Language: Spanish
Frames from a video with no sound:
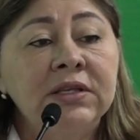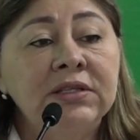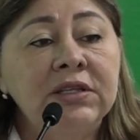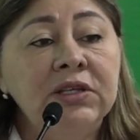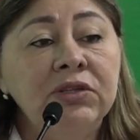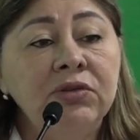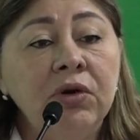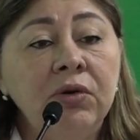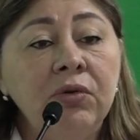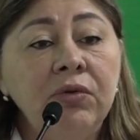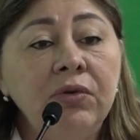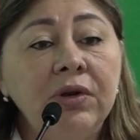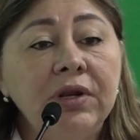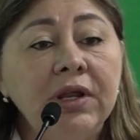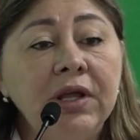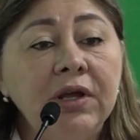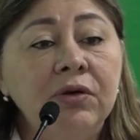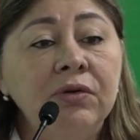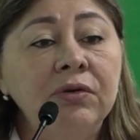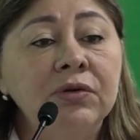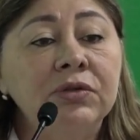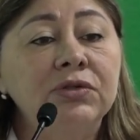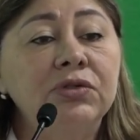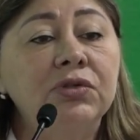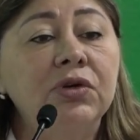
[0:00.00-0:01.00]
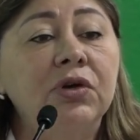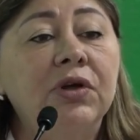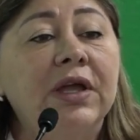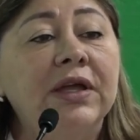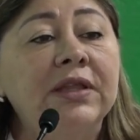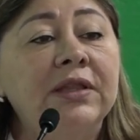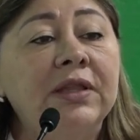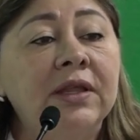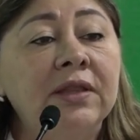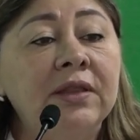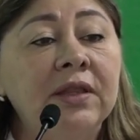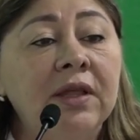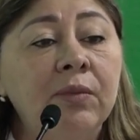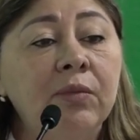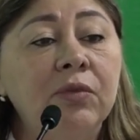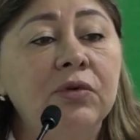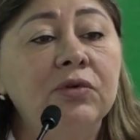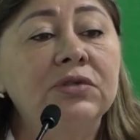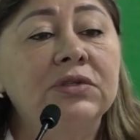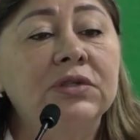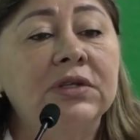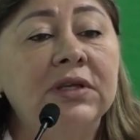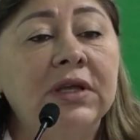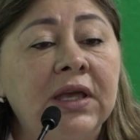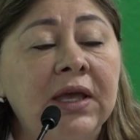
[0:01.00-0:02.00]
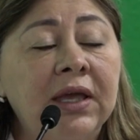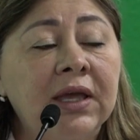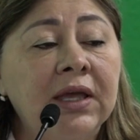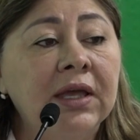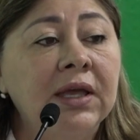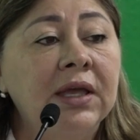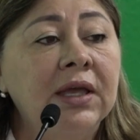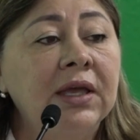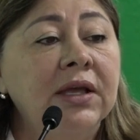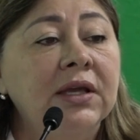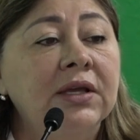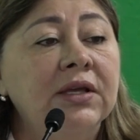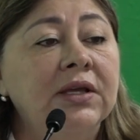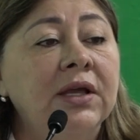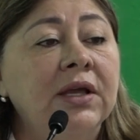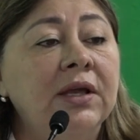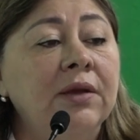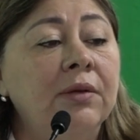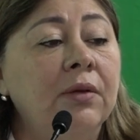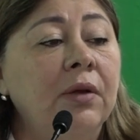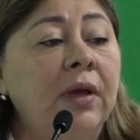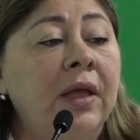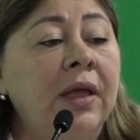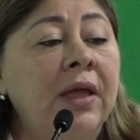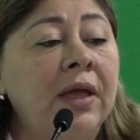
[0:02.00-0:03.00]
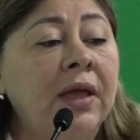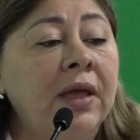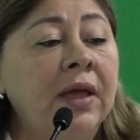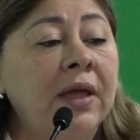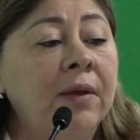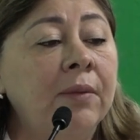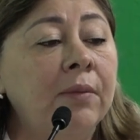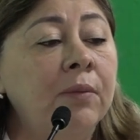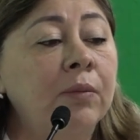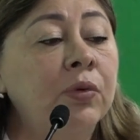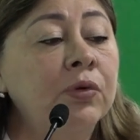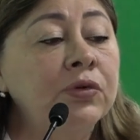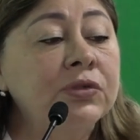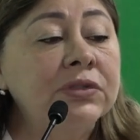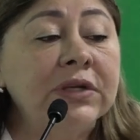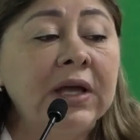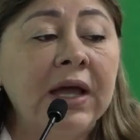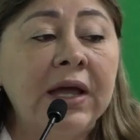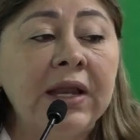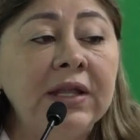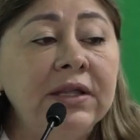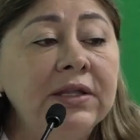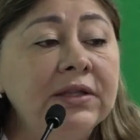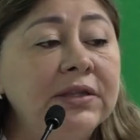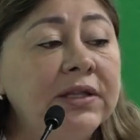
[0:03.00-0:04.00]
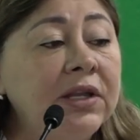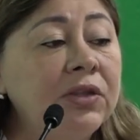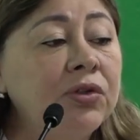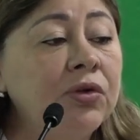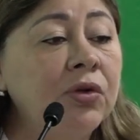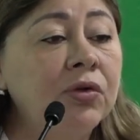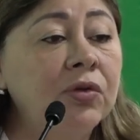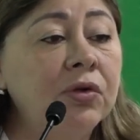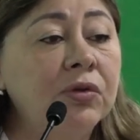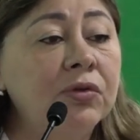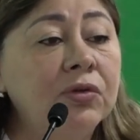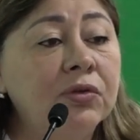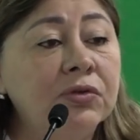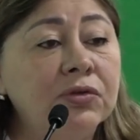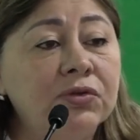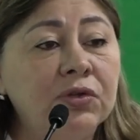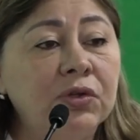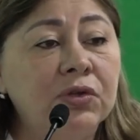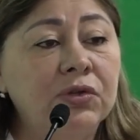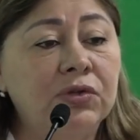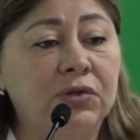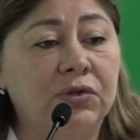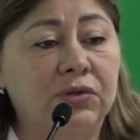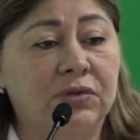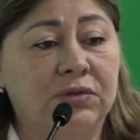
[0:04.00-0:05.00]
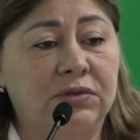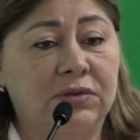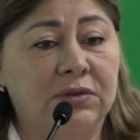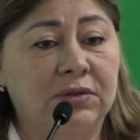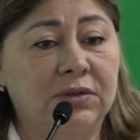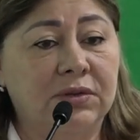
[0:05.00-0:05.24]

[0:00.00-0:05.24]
sino es un recurso que tenemos que eh, buscar entre todos nosotros.